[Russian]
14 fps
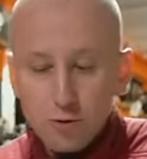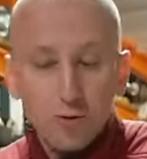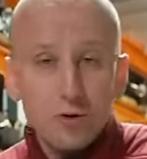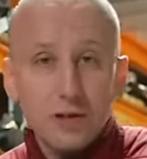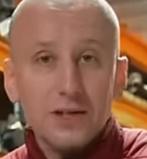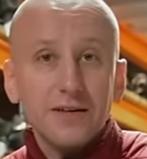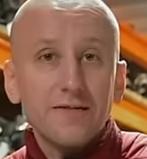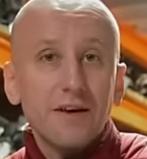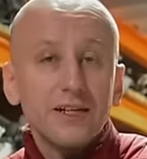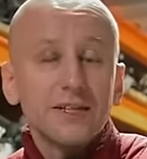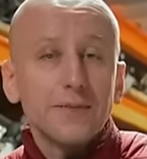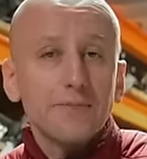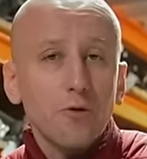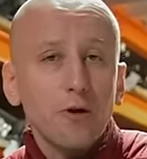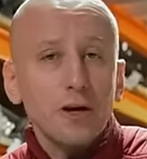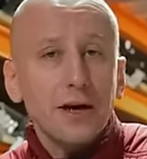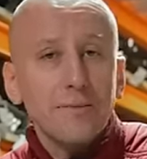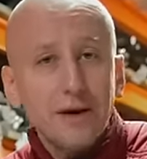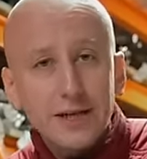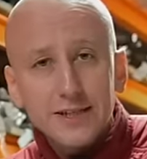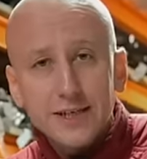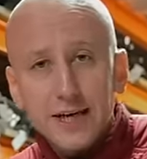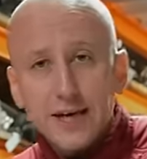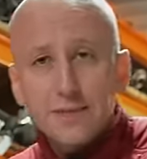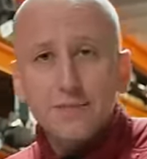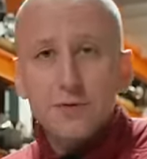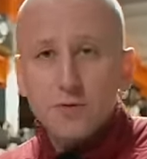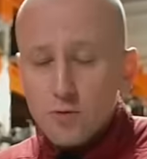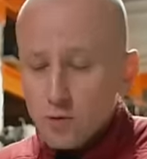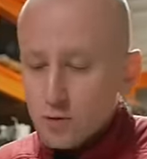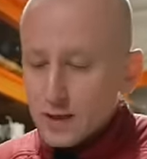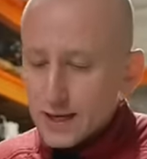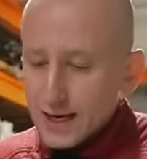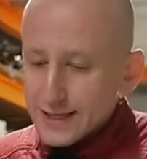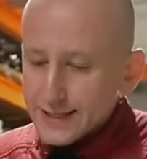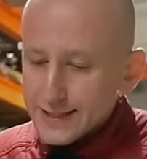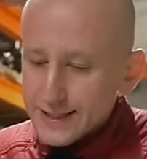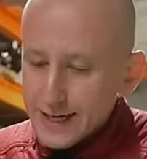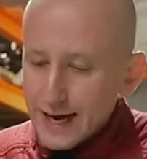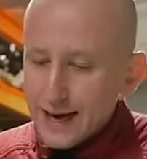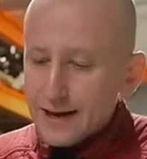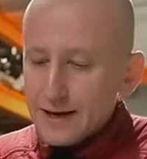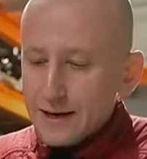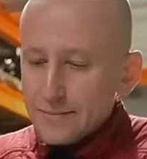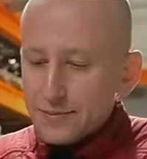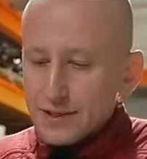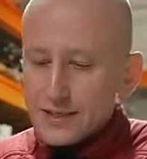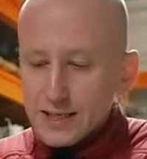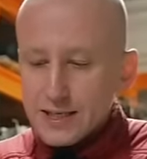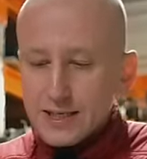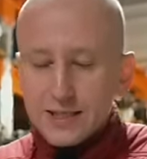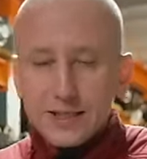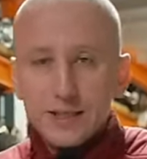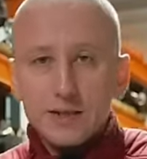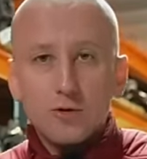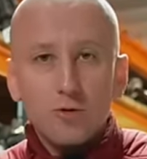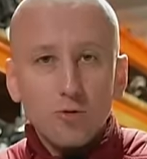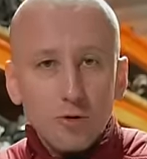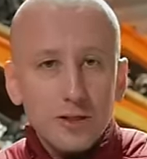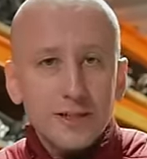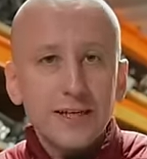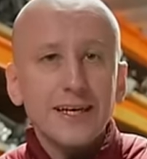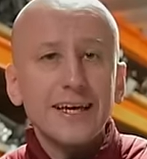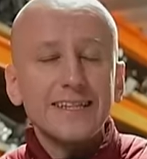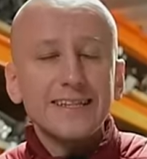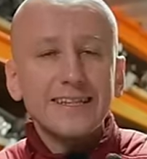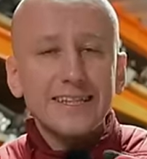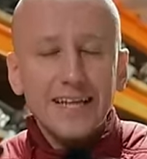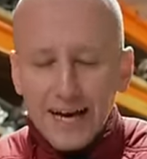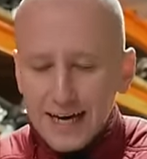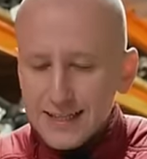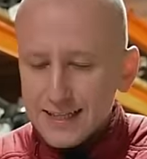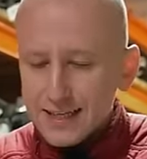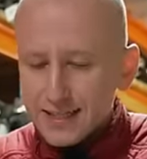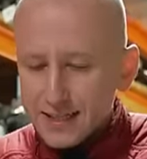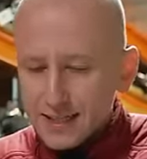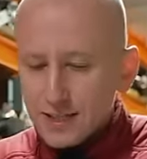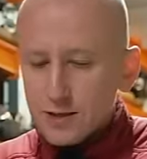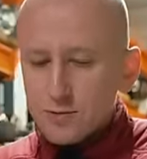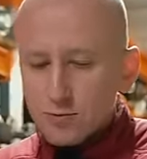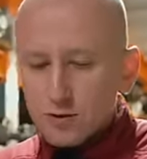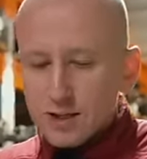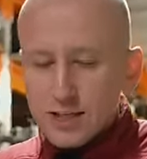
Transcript: Он открывается по команде ЭБУ, когда при закрытии дросселя надо скинуть